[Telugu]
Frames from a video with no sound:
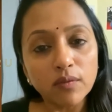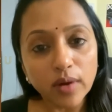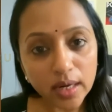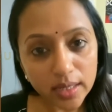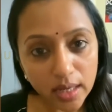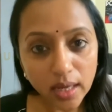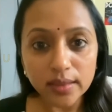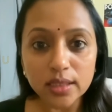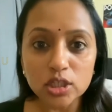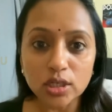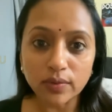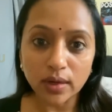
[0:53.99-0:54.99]
వాళ్ళకి
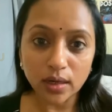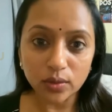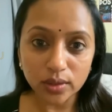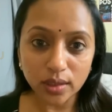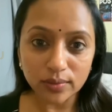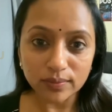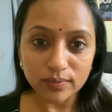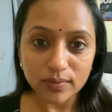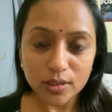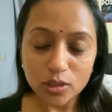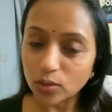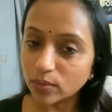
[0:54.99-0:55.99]
అందించిన వాళ్ళు అవుతారు
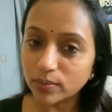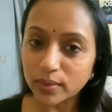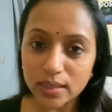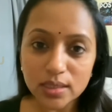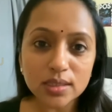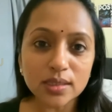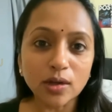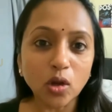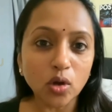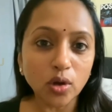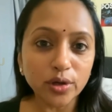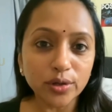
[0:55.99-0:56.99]
సో ప్లీజ్
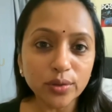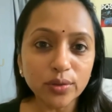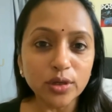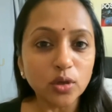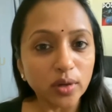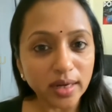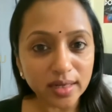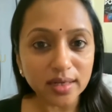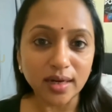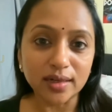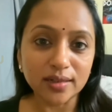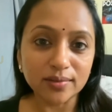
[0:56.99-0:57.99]
లాగ్ ఆన్ టు డొనేట్
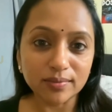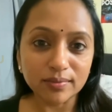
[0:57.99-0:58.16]
కార్డ్